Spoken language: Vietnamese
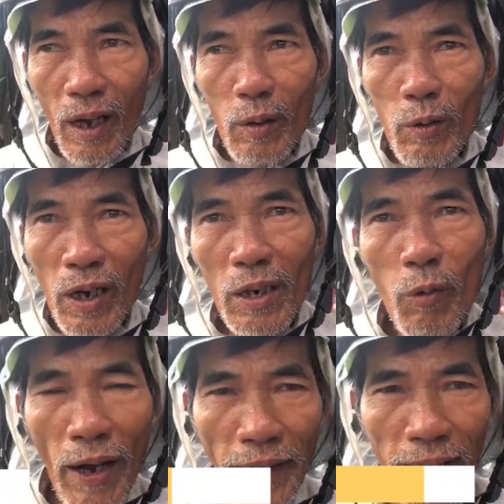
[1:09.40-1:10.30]
Hầu hư
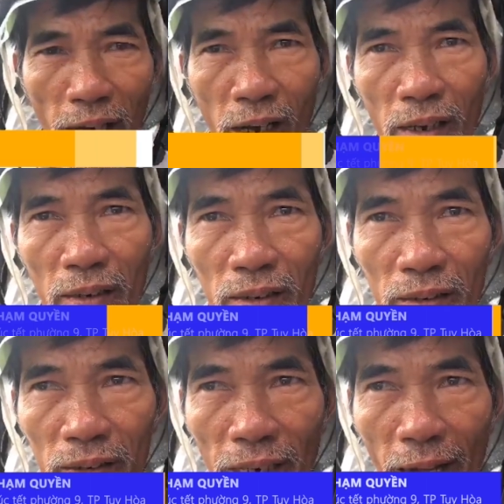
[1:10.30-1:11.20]
quá nặng nề,
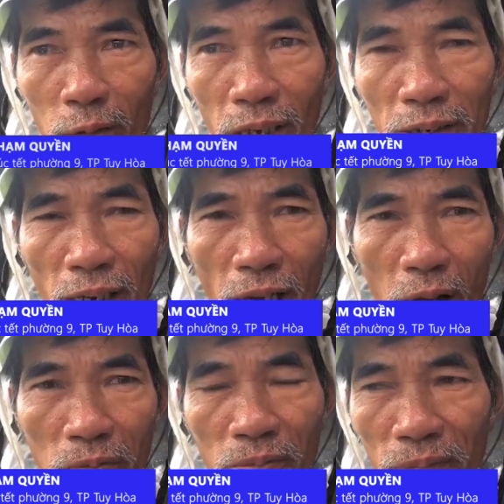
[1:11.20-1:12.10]
nào là giờ
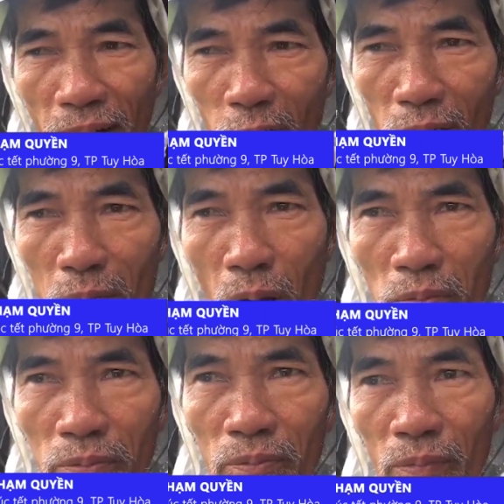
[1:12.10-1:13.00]
công, nào là
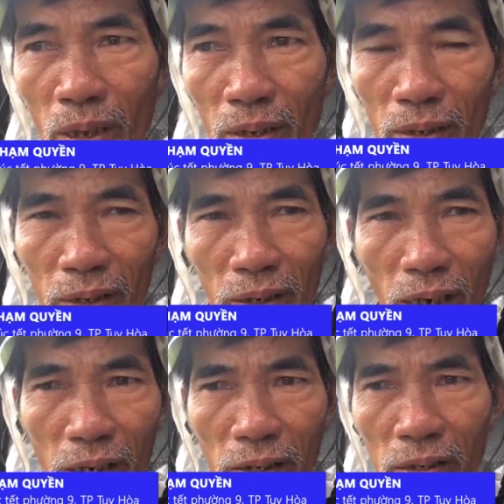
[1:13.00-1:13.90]
bông
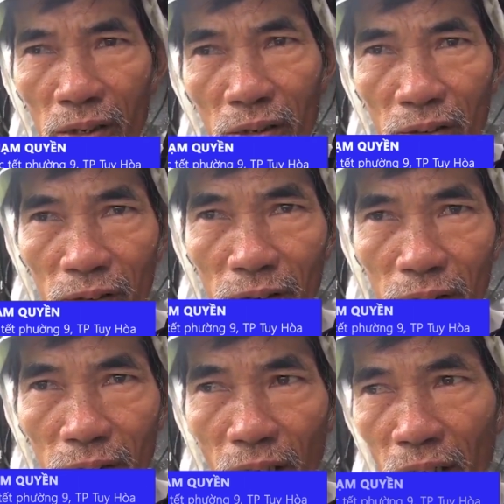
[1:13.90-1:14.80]
hư,
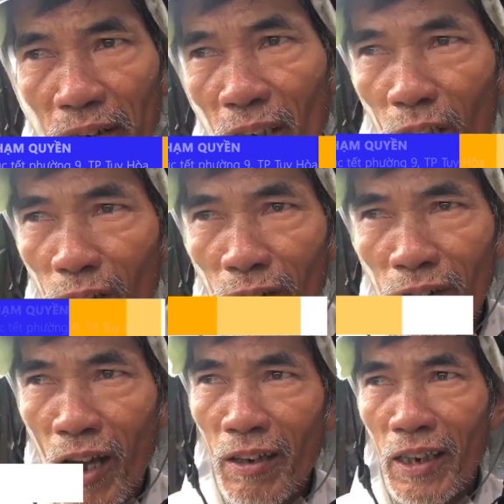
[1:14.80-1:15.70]
cho nên giờ
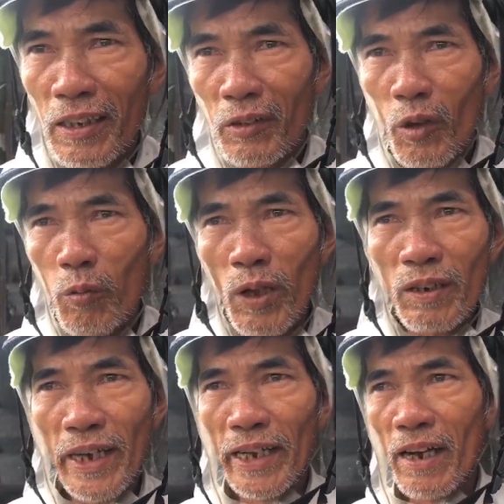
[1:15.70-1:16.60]
dân là tổn
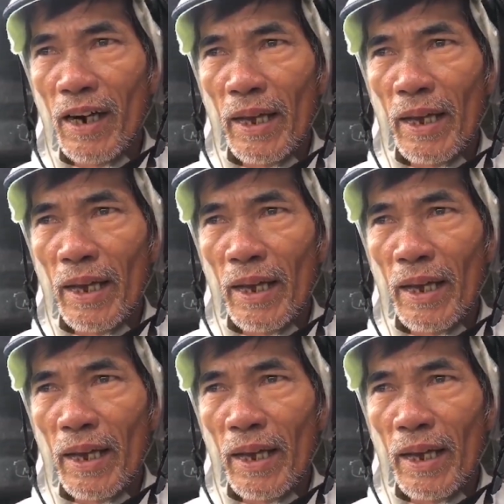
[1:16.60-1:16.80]
thất nặng nề